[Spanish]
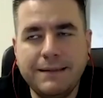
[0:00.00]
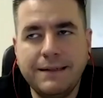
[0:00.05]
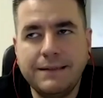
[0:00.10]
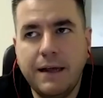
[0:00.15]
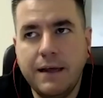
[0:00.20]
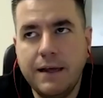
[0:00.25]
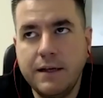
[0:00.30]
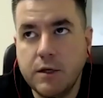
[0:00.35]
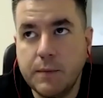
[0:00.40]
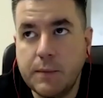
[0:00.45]

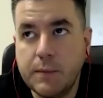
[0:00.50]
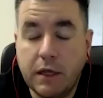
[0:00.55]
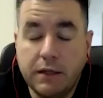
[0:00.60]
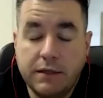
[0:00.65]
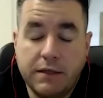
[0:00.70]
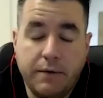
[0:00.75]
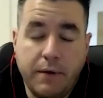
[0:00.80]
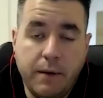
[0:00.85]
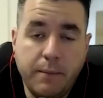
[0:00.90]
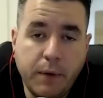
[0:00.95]
allá de eso, porque
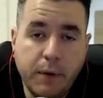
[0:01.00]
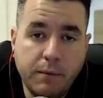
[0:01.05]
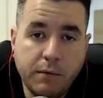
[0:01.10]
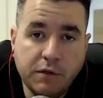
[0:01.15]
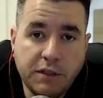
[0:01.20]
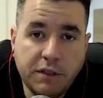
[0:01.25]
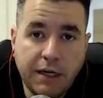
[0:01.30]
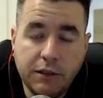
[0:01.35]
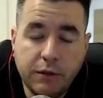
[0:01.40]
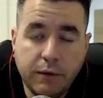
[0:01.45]
si bien
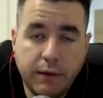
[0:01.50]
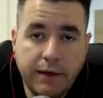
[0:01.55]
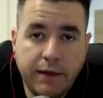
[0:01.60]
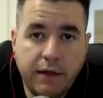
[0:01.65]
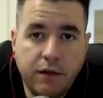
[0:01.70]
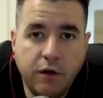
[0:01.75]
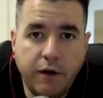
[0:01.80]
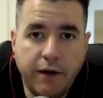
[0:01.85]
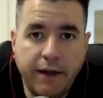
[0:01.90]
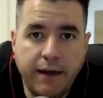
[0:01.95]
podemos ir a toda la
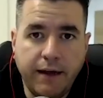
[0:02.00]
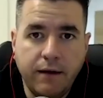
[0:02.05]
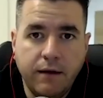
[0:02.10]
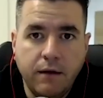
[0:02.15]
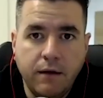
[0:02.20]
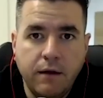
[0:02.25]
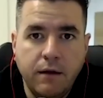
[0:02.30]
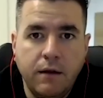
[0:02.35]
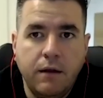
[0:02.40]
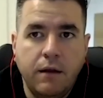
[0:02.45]
historia,
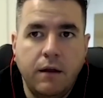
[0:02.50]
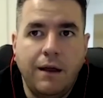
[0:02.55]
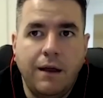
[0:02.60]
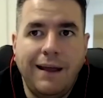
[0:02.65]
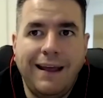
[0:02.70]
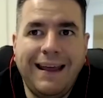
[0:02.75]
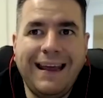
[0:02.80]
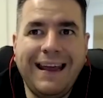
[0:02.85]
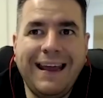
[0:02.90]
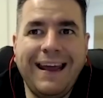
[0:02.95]

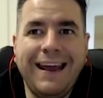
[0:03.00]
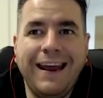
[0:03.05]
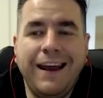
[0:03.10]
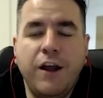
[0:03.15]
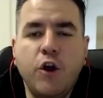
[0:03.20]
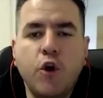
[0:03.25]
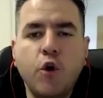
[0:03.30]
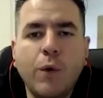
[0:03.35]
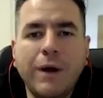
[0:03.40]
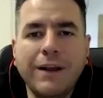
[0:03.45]

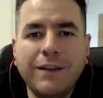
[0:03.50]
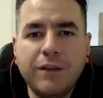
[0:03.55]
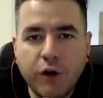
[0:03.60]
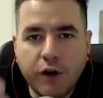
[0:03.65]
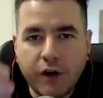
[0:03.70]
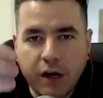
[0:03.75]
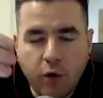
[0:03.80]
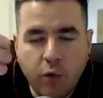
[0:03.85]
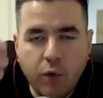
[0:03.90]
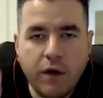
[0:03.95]
en
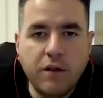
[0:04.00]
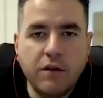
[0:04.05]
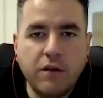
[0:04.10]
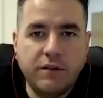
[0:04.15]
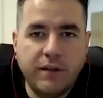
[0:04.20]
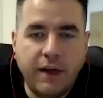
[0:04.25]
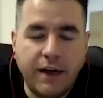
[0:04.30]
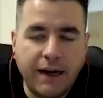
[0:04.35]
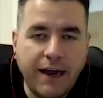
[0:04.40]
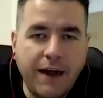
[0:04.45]
nuestros recuerdos
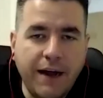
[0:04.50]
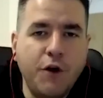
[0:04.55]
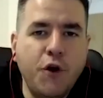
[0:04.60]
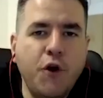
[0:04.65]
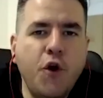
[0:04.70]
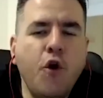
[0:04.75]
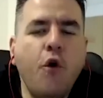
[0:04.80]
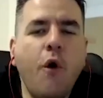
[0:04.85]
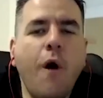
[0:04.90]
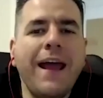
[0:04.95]
cercanos
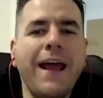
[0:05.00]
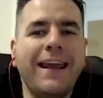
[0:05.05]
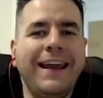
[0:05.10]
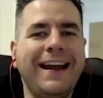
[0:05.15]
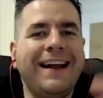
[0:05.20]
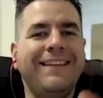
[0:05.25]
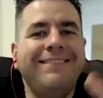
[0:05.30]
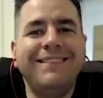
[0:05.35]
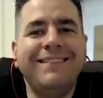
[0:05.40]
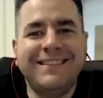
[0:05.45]
no hay
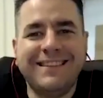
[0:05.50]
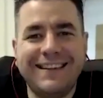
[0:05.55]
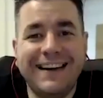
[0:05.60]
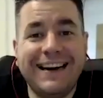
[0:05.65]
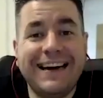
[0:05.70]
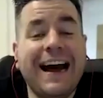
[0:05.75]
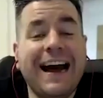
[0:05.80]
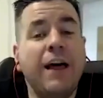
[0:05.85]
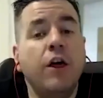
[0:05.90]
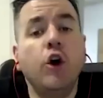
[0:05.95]
grandes
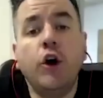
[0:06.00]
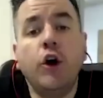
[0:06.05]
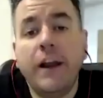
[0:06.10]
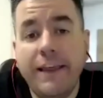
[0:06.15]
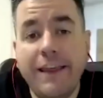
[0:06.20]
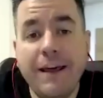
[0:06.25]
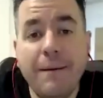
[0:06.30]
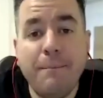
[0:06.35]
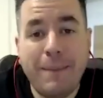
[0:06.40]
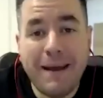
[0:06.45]

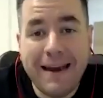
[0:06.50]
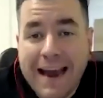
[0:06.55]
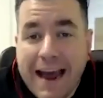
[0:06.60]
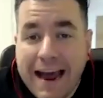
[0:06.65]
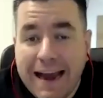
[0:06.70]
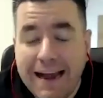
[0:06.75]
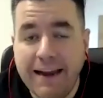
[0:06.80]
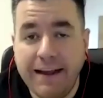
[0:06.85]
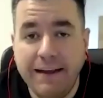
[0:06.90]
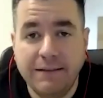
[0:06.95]
atajadores de
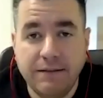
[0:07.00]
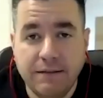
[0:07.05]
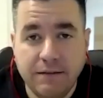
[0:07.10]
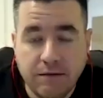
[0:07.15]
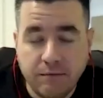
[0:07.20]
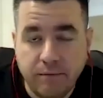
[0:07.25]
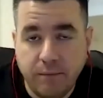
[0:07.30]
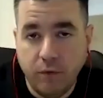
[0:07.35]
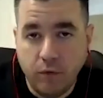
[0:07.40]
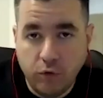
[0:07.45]
penales
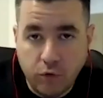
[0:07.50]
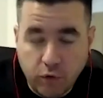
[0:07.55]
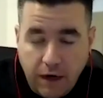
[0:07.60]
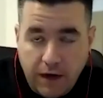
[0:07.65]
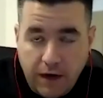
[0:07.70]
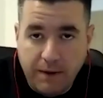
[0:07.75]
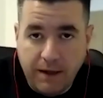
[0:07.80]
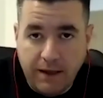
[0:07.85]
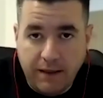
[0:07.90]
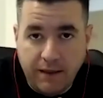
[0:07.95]

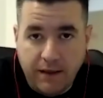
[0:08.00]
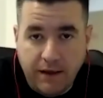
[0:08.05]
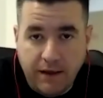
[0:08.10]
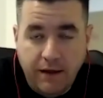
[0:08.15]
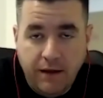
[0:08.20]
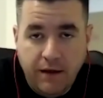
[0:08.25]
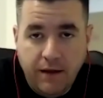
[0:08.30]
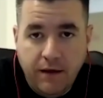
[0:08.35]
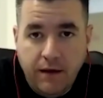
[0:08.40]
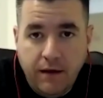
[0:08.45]
puntualmente.
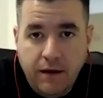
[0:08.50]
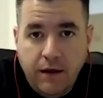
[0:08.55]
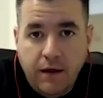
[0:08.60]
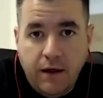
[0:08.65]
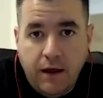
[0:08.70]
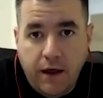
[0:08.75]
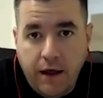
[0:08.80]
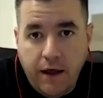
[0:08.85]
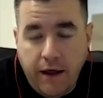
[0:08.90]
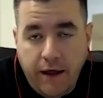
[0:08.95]
Ah,
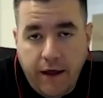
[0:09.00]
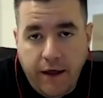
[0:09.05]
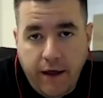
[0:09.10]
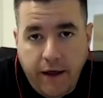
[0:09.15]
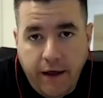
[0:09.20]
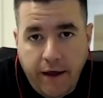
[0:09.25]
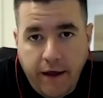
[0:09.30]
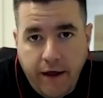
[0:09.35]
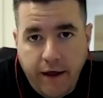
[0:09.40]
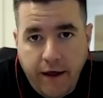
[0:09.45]

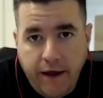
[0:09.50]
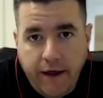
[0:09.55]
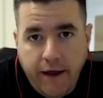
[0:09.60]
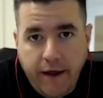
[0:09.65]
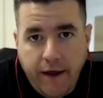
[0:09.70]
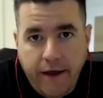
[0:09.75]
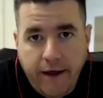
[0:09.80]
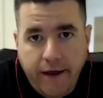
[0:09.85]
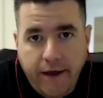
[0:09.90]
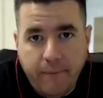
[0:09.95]

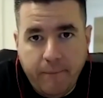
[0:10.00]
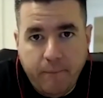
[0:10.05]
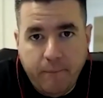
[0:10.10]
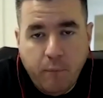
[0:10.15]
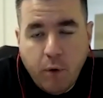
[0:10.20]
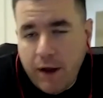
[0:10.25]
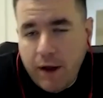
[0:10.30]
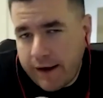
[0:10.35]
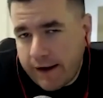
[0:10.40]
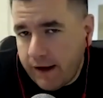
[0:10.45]
eh,
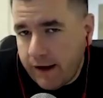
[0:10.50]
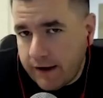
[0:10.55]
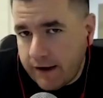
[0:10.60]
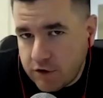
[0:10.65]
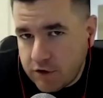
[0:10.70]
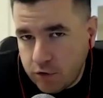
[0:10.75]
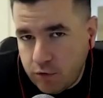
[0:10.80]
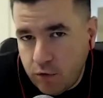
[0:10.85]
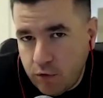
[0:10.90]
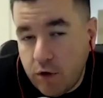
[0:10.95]
voy a arrancar
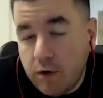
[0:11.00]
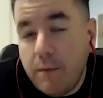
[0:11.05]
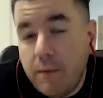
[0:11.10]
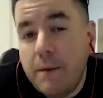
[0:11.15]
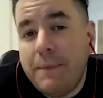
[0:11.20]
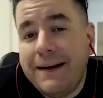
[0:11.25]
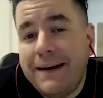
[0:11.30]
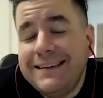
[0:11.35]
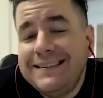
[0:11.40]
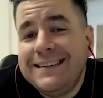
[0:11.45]
yo, Turco.
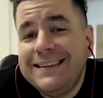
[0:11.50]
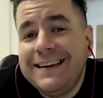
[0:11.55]
Me parece